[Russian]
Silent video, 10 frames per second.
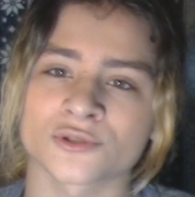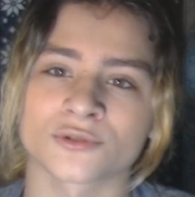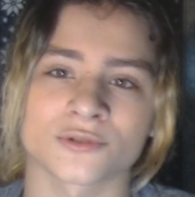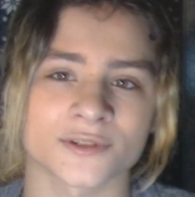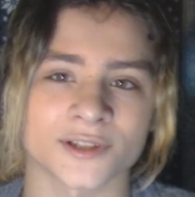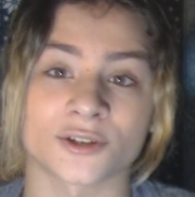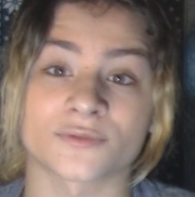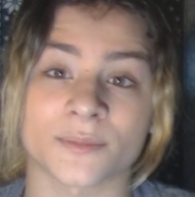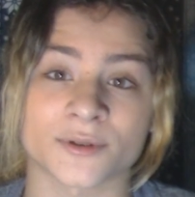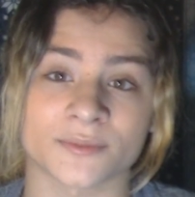что
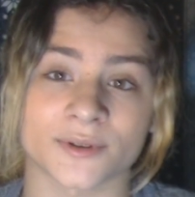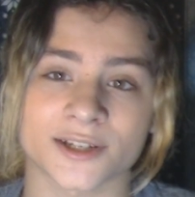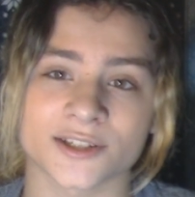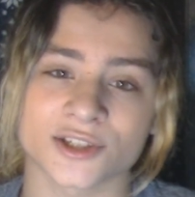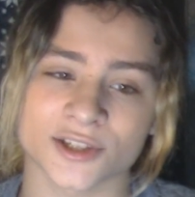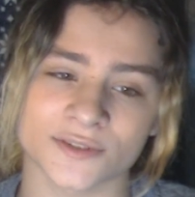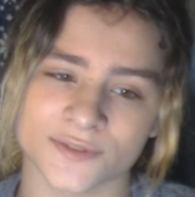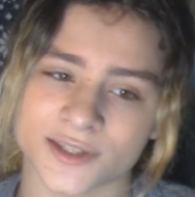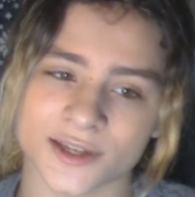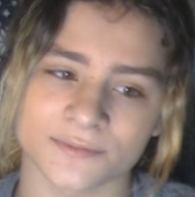знают вообще практически
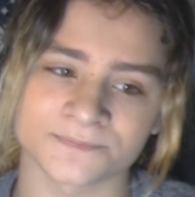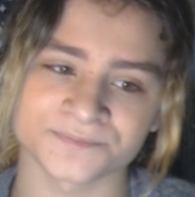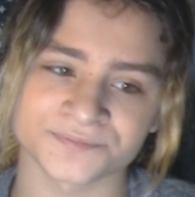все